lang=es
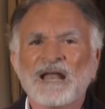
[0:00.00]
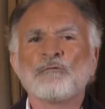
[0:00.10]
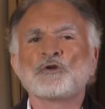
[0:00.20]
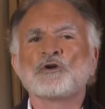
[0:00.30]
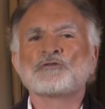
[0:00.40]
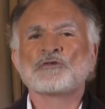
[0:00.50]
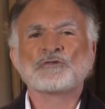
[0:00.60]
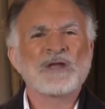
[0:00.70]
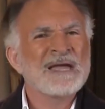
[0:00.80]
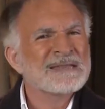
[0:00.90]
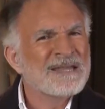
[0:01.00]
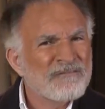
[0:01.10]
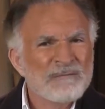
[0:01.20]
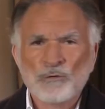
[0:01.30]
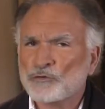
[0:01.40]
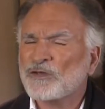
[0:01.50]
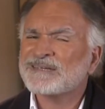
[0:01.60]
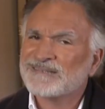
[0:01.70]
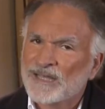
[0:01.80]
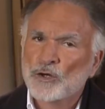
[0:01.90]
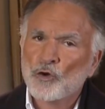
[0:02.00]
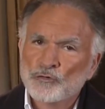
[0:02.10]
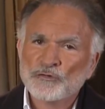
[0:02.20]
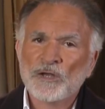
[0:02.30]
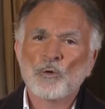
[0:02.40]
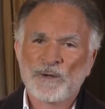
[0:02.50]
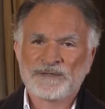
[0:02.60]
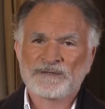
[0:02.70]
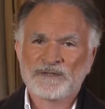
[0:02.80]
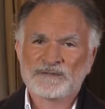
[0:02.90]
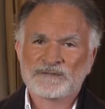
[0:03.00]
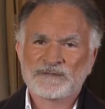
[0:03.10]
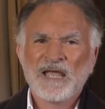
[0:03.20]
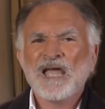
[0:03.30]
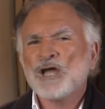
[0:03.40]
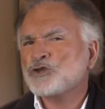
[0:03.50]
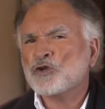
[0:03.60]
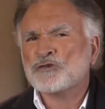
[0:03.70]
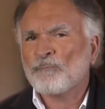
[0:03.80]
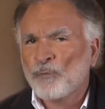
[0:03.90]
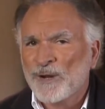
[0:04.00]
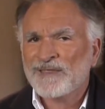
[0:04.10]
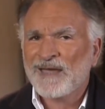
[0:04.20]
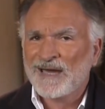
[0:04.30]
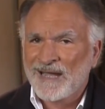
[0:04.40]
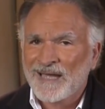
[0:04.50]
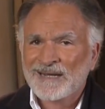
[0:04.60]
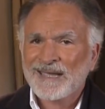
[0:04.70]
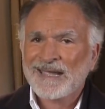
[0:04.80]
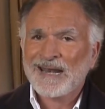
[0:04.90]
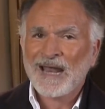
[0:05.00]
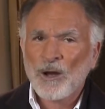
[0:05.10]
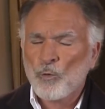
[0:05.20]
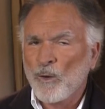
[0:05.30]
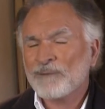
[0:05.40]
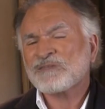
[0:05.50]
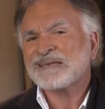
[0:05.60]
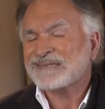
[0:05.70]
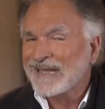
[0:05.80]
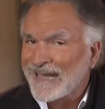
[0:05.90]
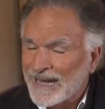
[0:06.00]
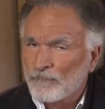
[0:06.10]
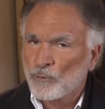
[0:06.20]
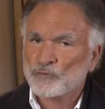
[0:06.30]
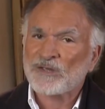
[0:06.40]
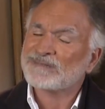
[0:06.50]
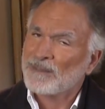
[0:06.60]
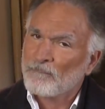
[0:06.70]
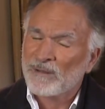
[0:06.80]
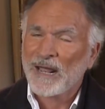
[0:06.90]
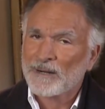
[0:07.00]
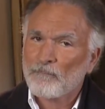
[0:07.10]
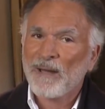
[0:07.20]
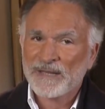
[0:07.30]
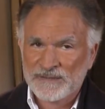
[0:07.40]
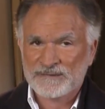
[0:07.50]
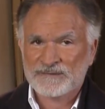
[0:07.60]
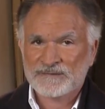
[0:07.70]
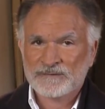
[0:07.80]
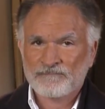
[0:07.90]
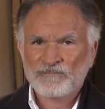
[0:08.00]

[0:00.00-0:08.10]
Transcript: laboriosos, debemos ser consecuentes. No se puede arar en el agua si queremos sembrar maíz.